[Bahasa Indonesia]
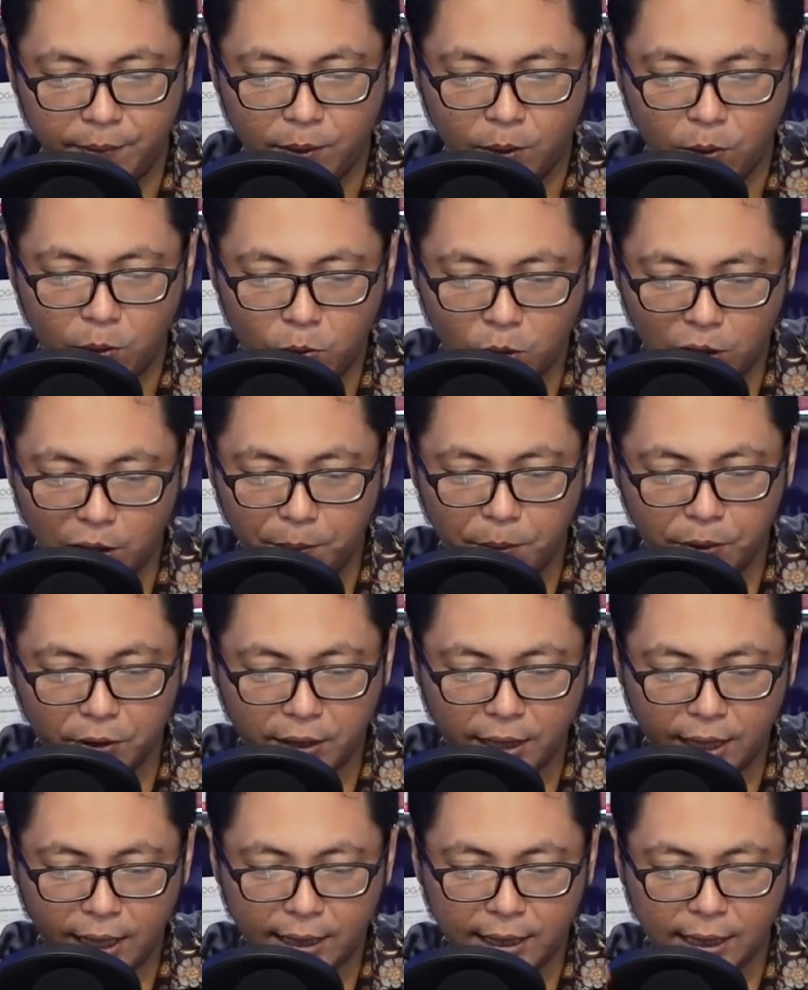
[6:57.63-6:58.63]
untuk
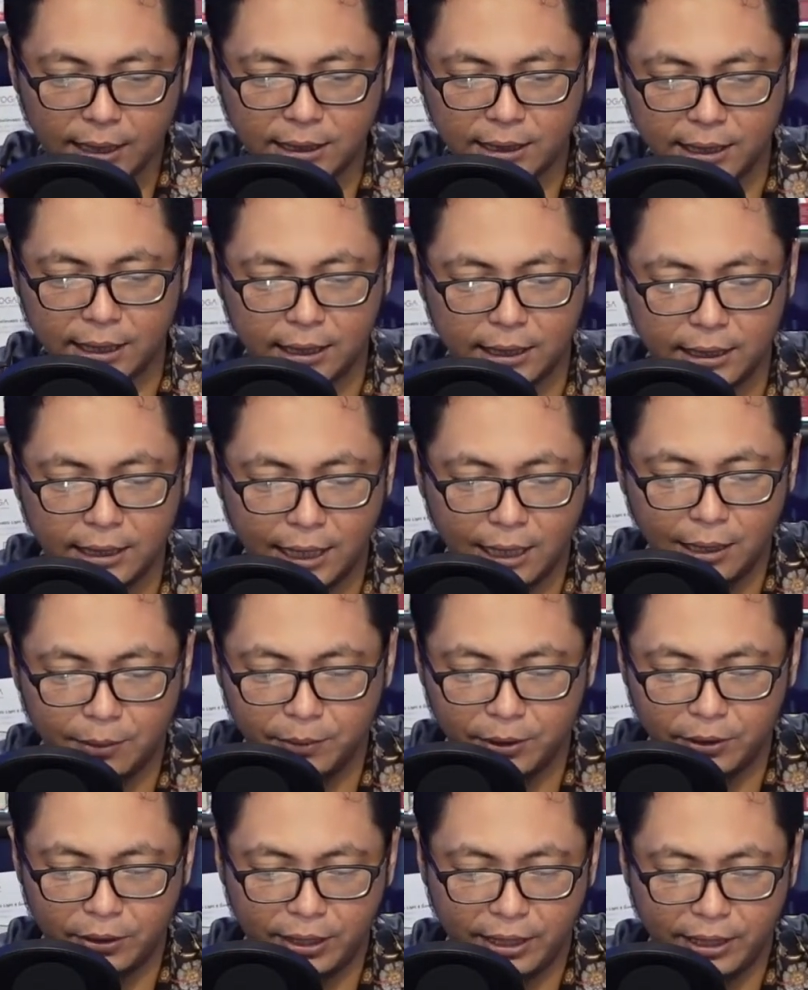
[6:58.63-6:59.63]
keyboardnya agak sedikit ke dalam
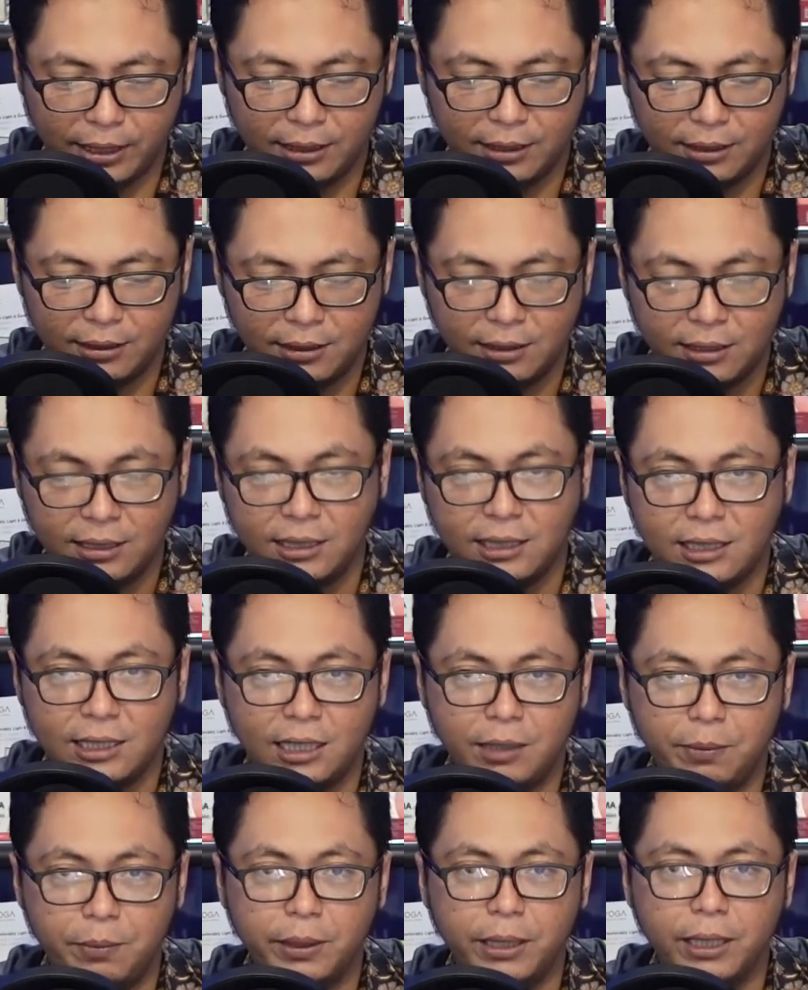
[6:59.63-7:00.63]
gitu ya. Jadi
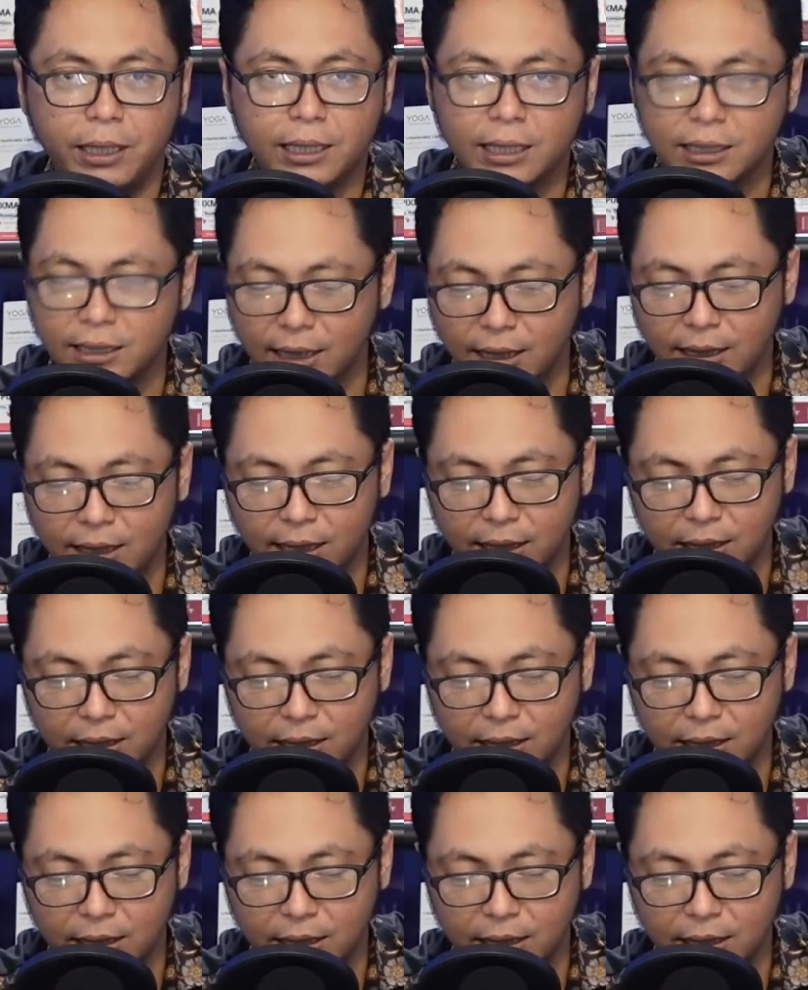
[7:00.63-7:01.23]
bikin kesannya